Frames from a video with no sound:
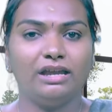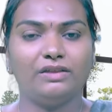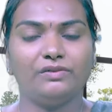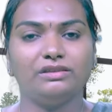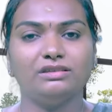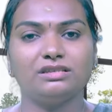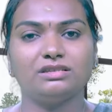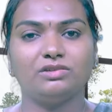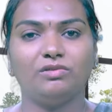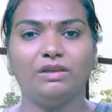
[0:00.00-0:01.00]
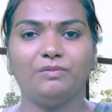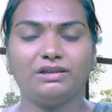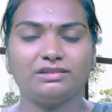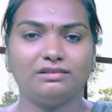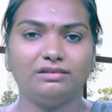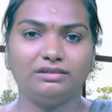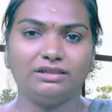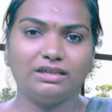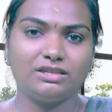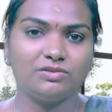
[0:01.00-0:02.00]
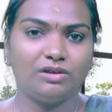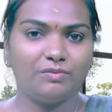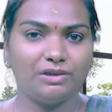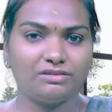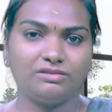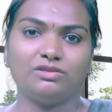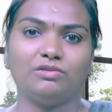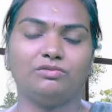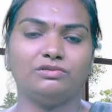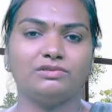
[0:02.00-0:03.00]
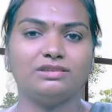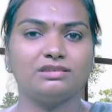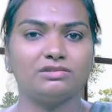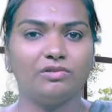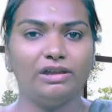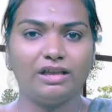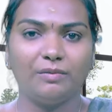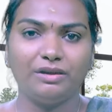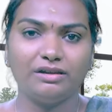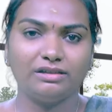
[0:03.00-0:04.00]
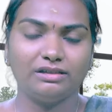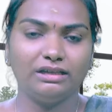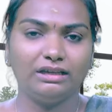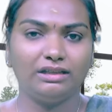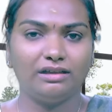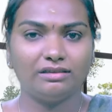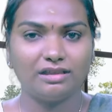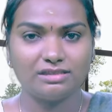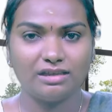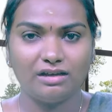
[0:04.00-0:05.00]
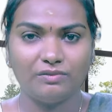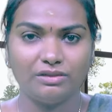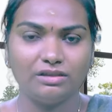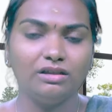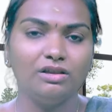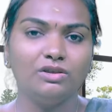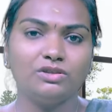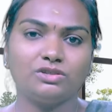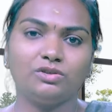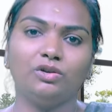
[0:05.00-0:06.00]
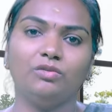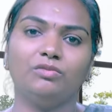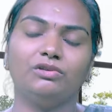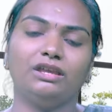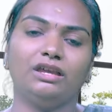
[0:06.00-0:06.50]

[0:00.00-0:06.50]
இதை வந்து சிஸ்டோலிக் ப்ரெஷர் டயஸ்டோலிக் ப்ரெஷர்னு சொல்லுவோம் ஸோ சிஸ்டோலிக் அப்படின்றது இதய தசைகள் வந்து சுருங்கும் போது